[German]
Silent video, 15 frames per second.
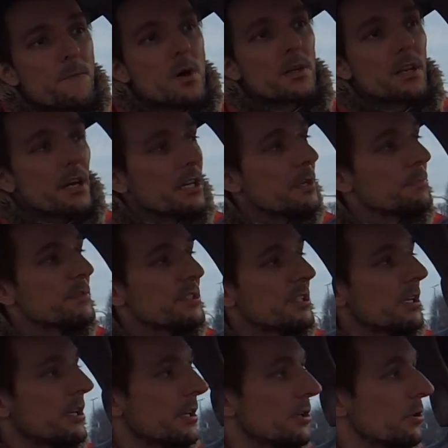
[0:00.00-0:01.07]
da gibt es
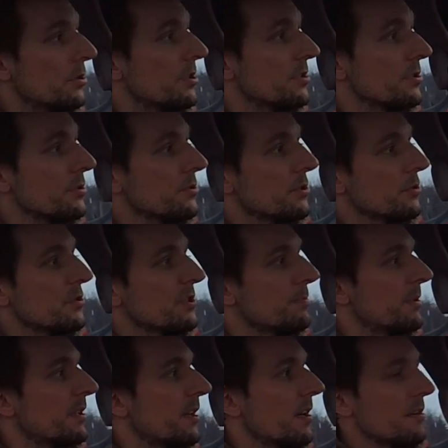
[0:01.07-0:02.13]
sicherlich noch
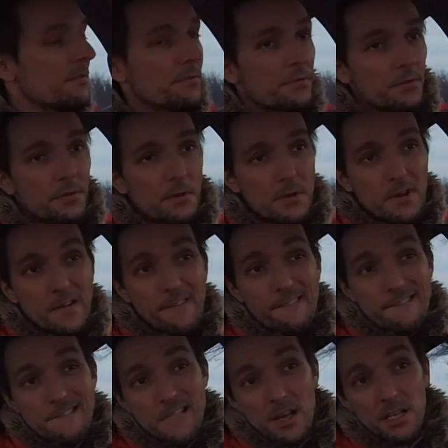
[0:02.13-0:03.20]
Diskussionsbedarf.
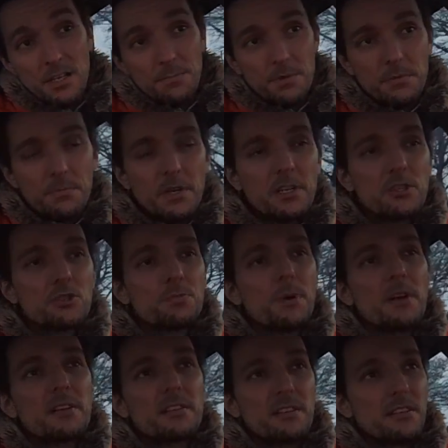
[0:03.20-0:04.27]
Ich bin mal
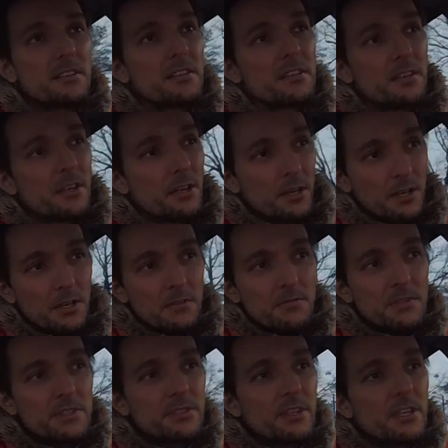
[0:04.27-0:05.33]
gespannt,
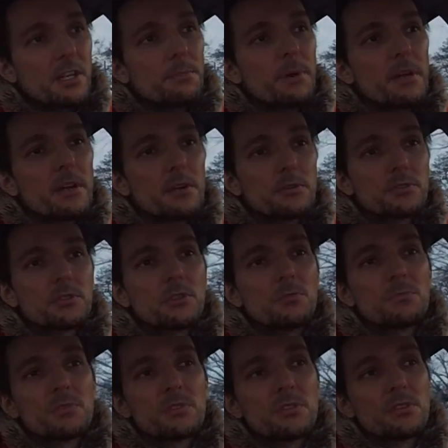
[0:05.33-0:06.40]
was da dabei
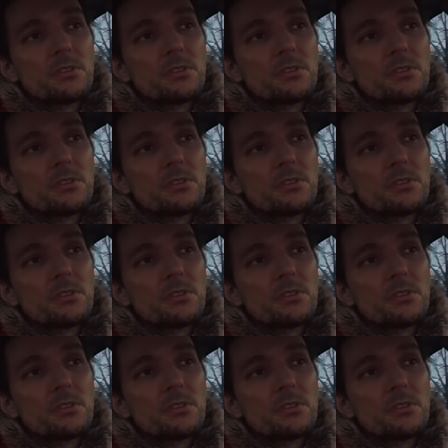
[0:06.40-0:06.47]
rauskommt.